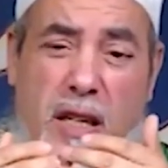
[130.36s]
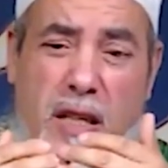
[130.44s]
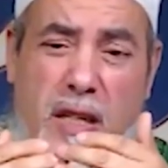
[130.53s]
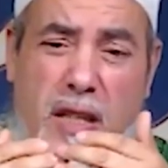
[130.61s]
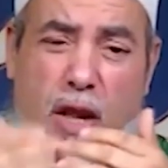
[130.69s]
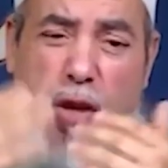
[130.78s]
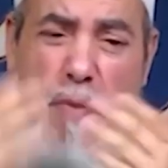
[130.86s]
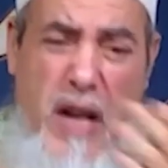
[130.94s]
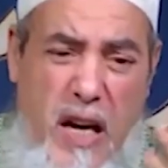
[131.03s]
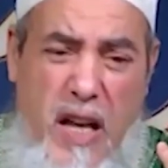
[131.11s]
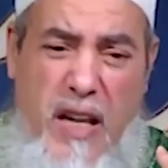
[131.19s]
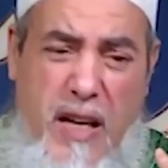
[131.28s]

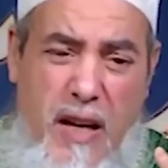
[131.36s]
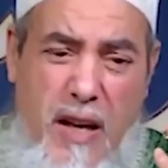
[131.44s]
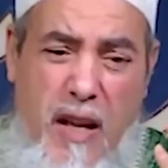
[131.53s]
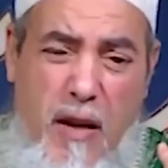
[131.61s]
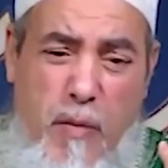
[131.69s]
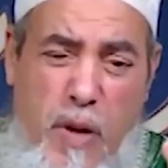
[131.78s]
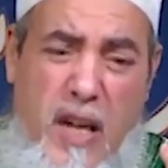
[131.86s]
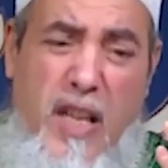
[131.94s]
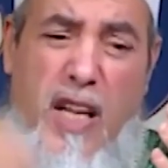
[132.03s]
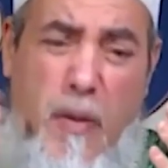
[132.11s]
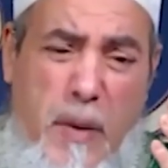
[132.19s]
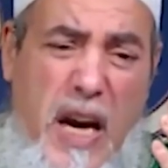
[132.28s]
نضمن لك
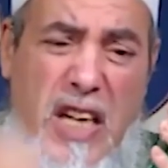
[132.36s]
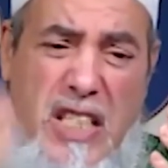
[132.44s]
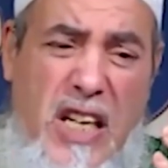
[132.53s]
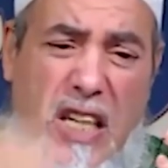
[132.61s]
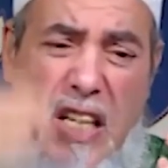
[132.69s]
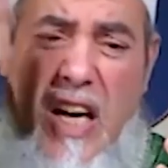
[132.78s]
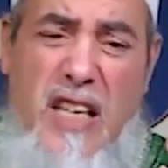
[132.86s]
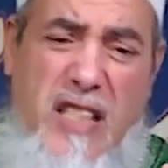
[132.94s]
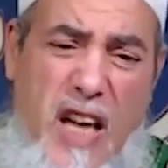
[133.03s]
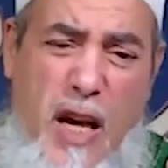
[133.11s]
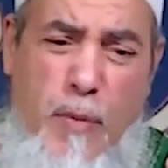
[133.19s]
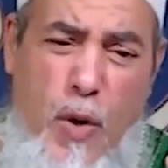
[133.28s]
باللي يبقى يصلي
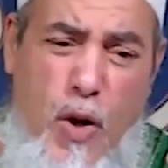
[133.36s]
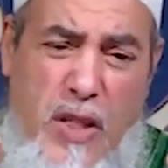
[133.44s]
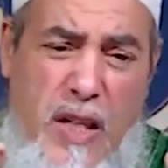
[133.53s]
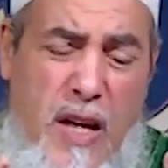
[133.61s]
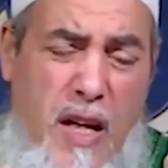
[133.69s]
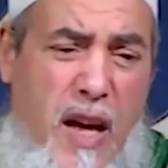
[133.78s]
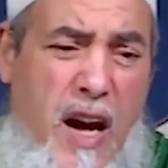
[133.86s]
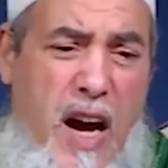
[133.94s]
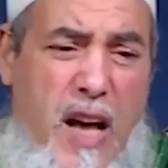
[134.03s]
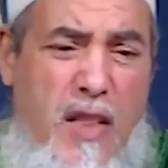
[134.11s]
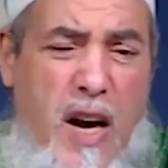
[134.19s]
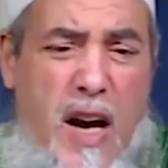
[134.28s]
حتى يموت
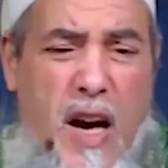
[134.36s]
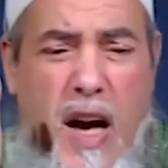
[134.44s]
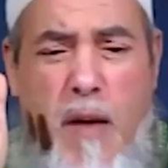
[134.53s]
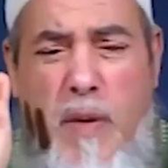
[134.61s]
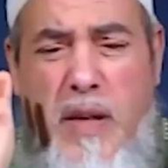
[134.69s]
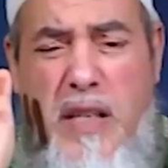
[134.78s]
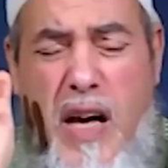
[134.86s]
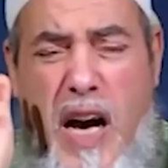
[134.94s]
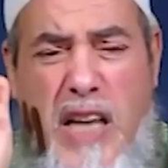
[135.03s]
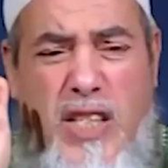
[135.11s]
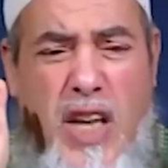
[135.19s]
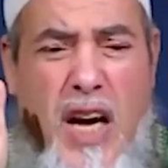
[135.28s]
هذا امر
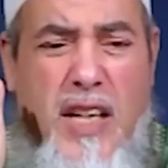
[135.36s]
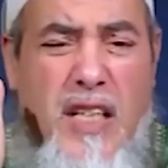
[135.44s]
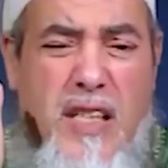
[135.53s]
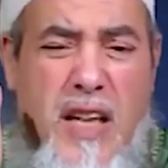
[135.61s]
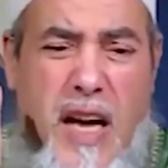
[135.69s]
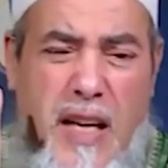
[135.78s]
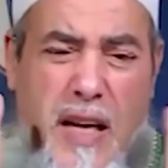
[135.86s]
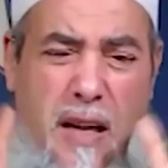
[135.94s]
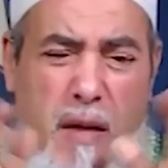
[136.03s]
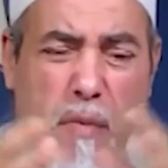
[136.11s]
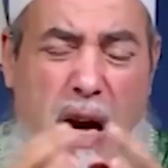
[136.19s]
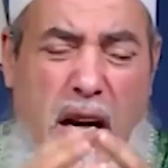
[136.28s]
خارج عن نطاقي
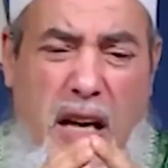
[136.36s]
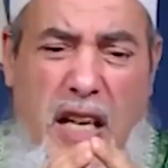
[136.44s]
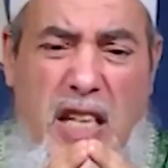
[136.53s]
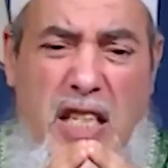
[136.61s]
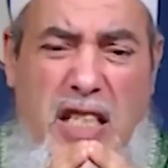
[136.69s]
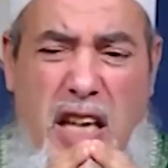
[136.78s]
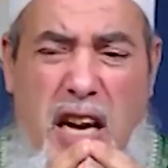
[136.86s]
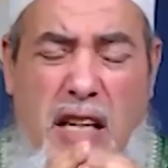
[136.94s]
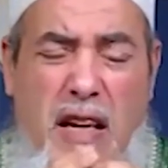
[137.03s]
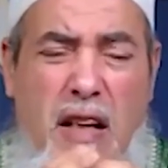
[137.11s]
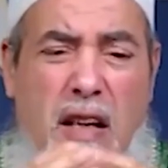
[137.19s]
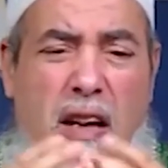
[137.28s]
اما
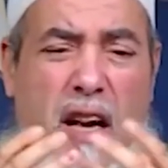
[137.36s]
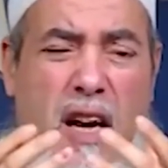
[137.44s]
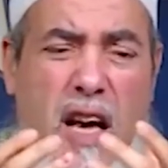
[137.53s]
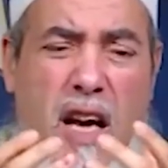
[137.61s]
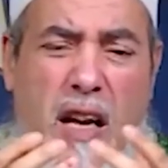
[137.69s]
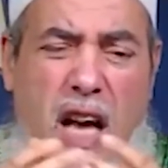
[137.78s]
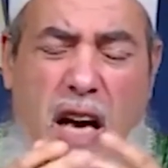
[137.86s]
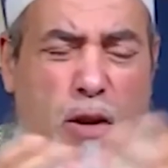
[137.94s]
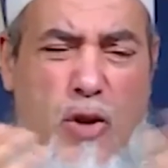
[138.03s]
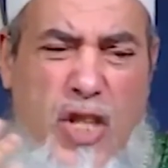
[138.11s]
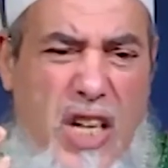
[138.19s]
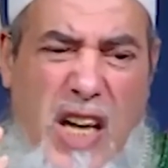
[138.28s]
الانسان لا لا
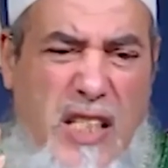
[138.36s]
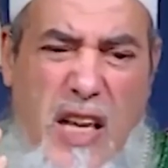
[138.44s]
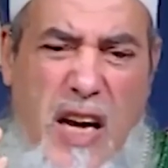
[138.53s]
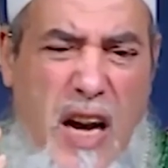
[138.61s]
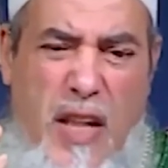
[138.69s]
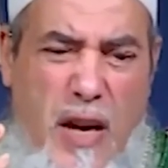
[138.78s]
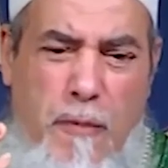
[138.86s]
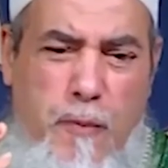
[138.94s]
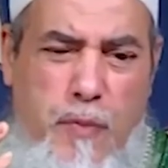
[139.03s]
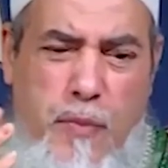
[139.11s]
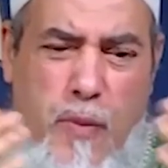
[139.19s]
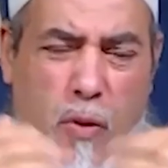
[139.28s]
يشترط هذا
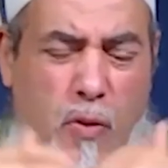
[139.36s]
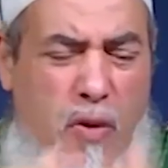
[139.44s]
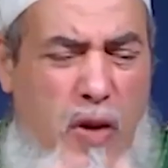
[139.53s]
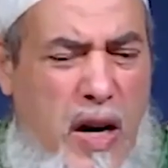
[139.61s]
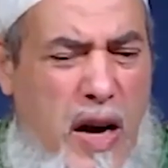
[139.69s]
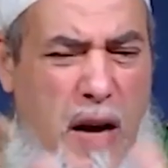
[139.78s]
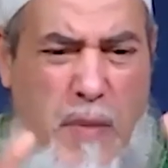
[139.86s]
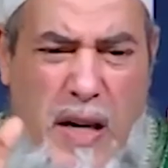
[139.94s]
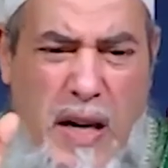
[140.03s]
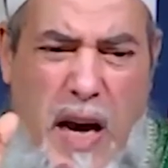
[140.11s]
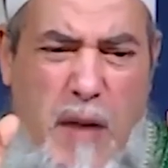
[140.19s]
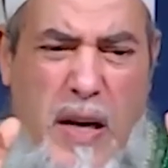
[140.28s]

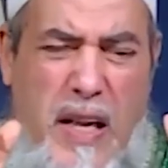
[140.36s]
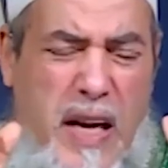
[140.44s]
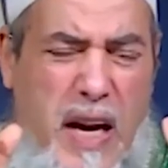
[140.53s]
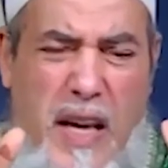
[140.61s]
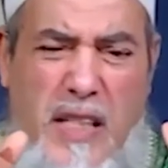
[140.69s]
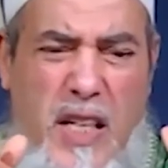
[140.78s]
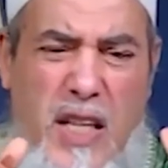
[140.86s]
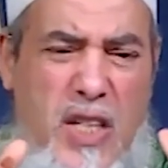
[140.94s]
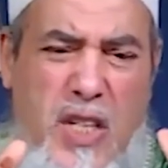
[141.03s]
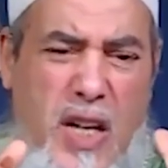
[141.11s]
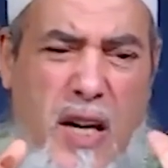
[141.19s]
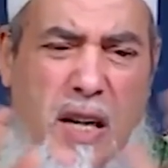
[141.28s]
وعمل عمل خيري
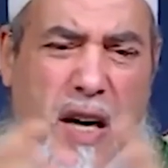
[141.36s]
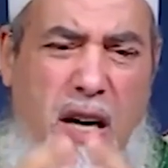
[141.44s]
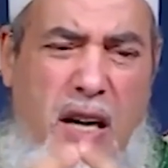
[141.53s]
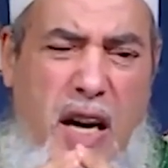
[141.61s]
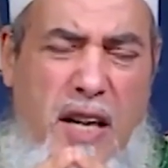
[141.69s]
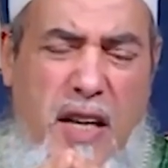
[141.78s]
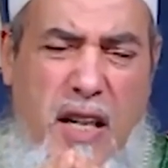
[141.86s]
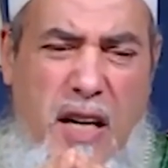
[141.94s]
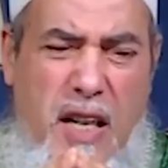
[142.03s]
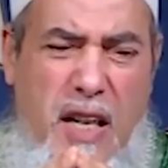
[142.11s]
ان شاء الله يعني